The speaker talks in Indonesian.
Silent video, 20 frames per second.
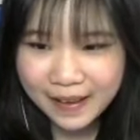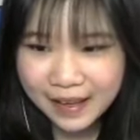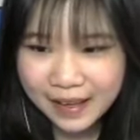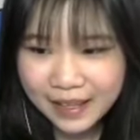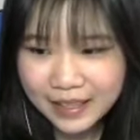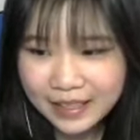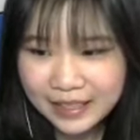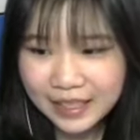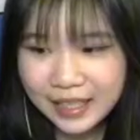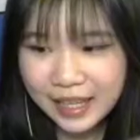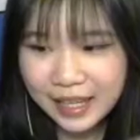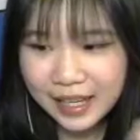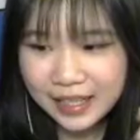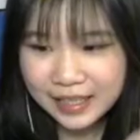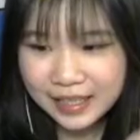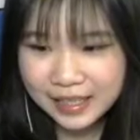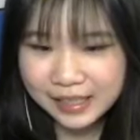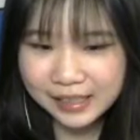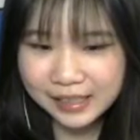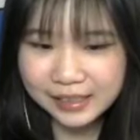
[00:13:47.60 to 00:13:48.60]
jadi
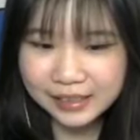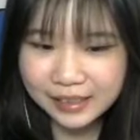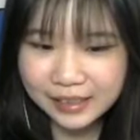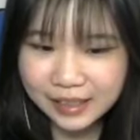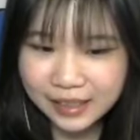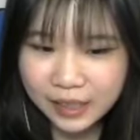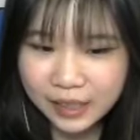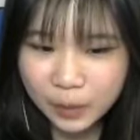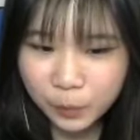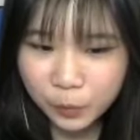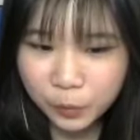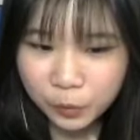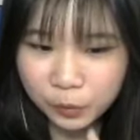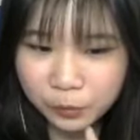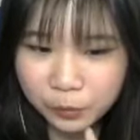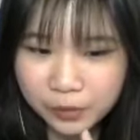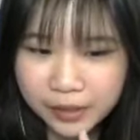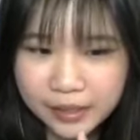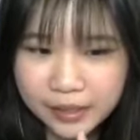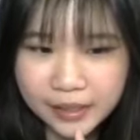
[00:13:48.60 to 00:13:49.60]
hasil
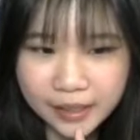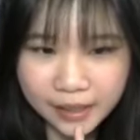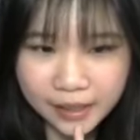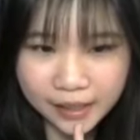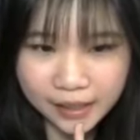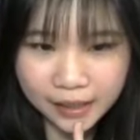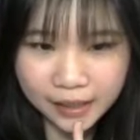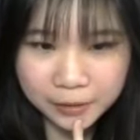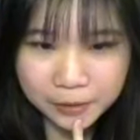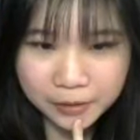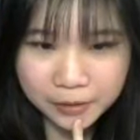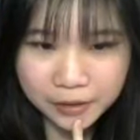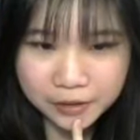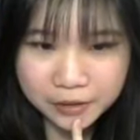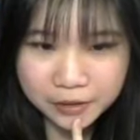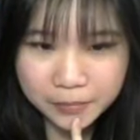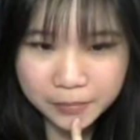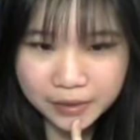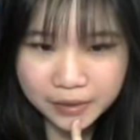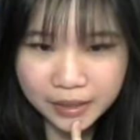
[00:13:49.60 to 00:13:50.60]
30-an DL aku aku
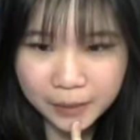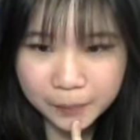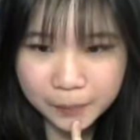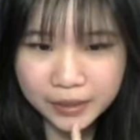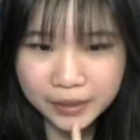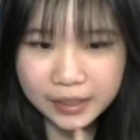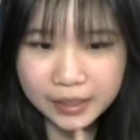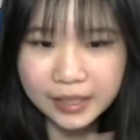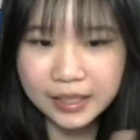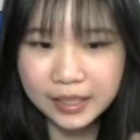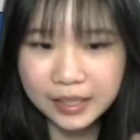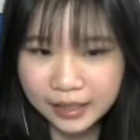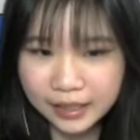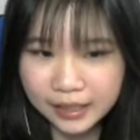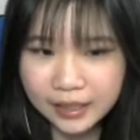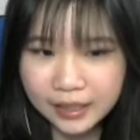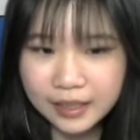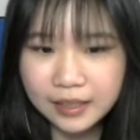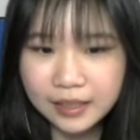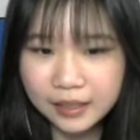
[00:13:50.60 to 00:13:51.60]
mendapatkan
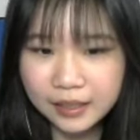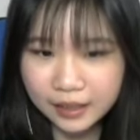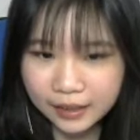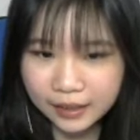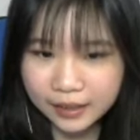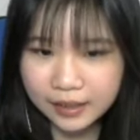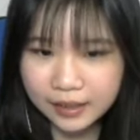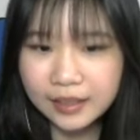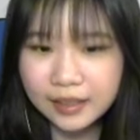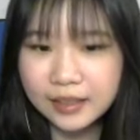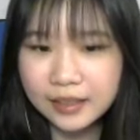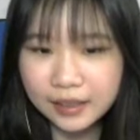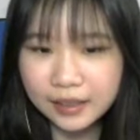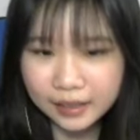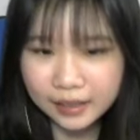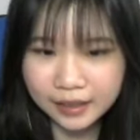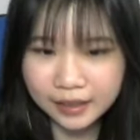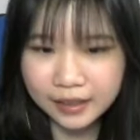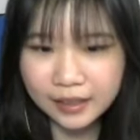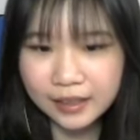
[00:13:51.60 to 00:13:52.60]
ini ini
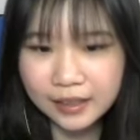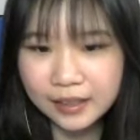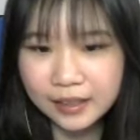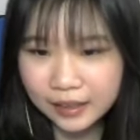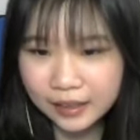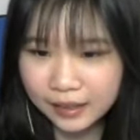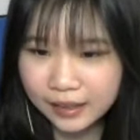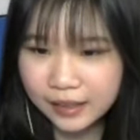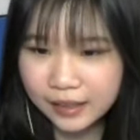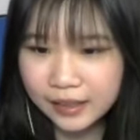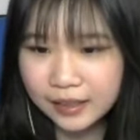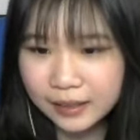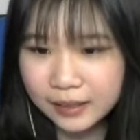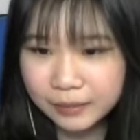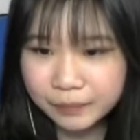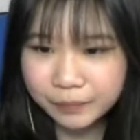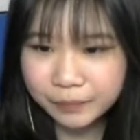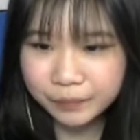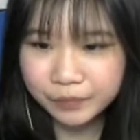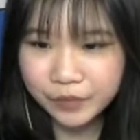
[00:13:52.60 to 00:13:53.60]
ini ini
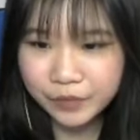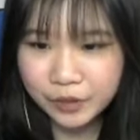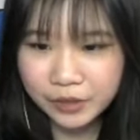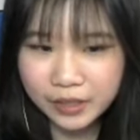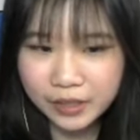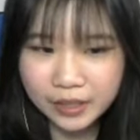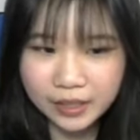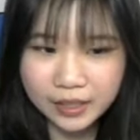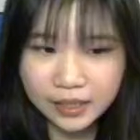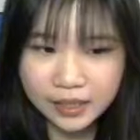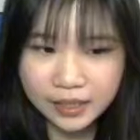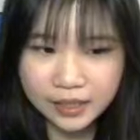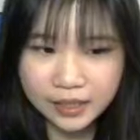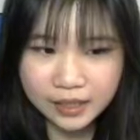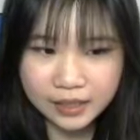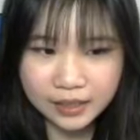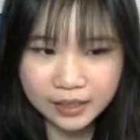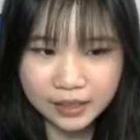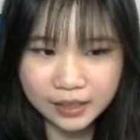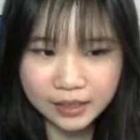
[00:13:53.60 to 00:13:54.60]
terus
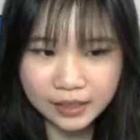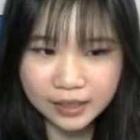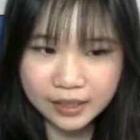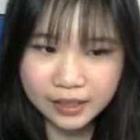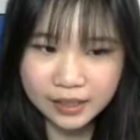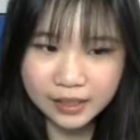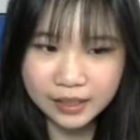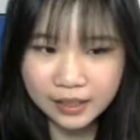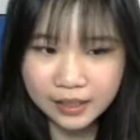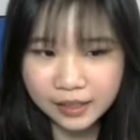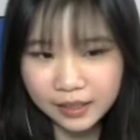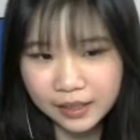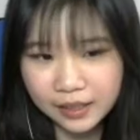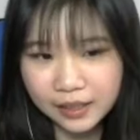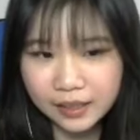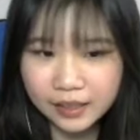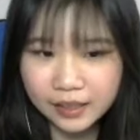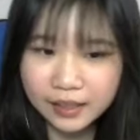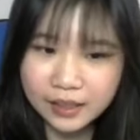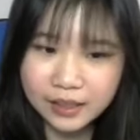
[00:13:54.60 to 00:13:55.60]
ini ini
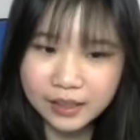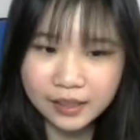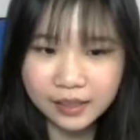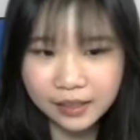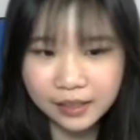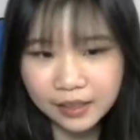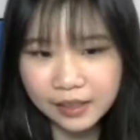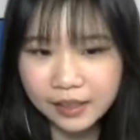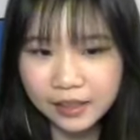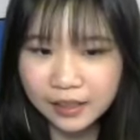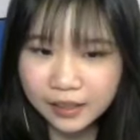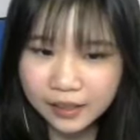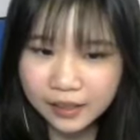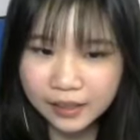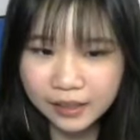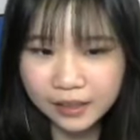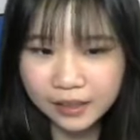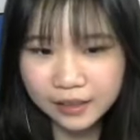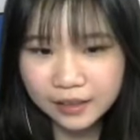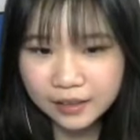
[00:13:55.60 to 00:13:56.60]
ini ini
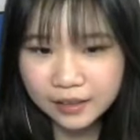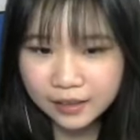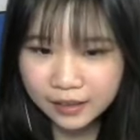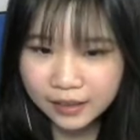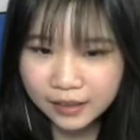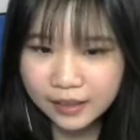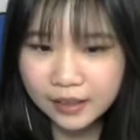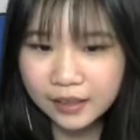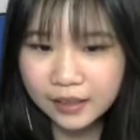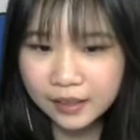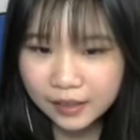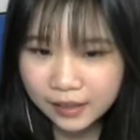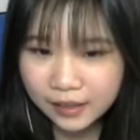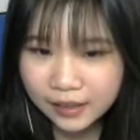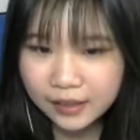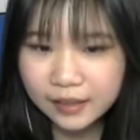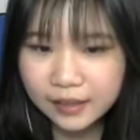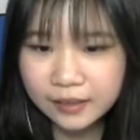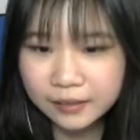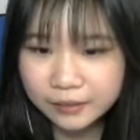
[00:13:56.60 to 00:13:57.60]
ini ini ini, ini.
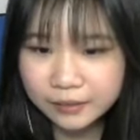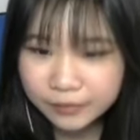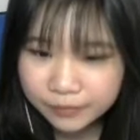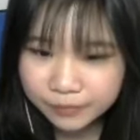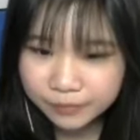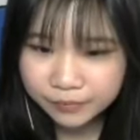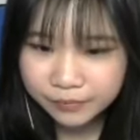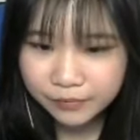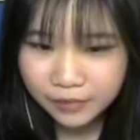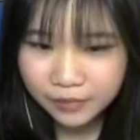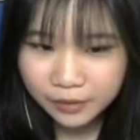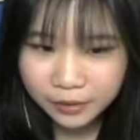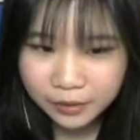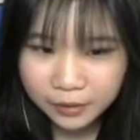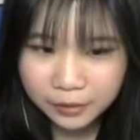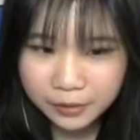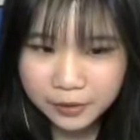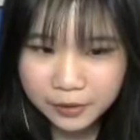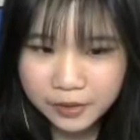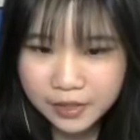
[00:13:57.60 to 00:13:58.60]

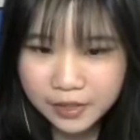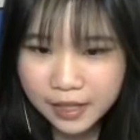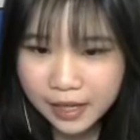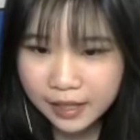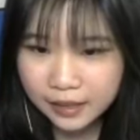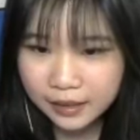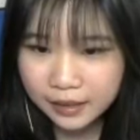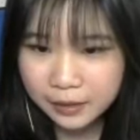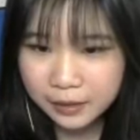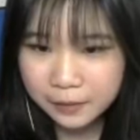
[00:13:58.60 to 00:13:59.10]
terus item